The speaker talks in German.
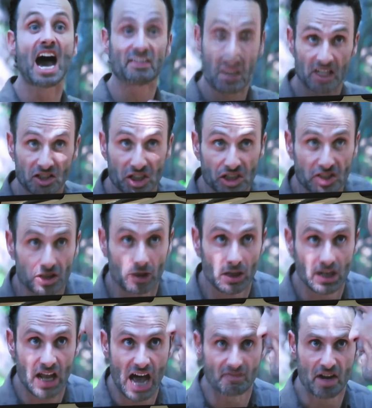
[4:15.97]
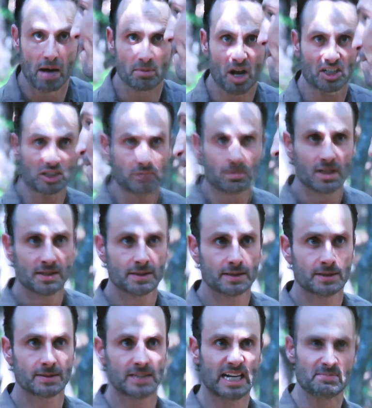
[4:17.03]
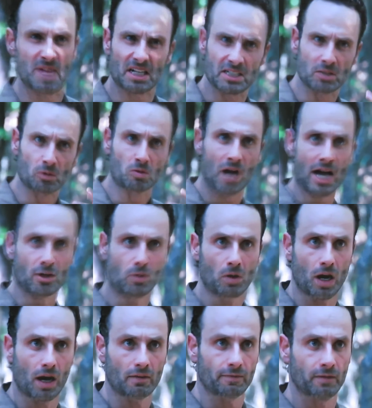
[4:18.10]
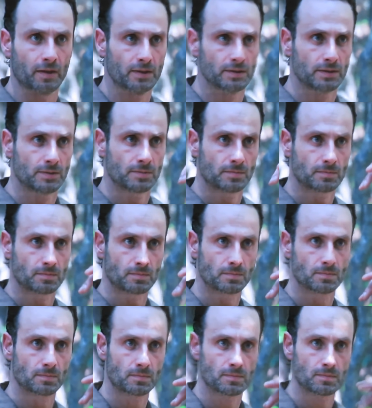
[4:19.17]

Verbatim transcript: hier im Video teilnehmen oder mir einfach einen Kommentar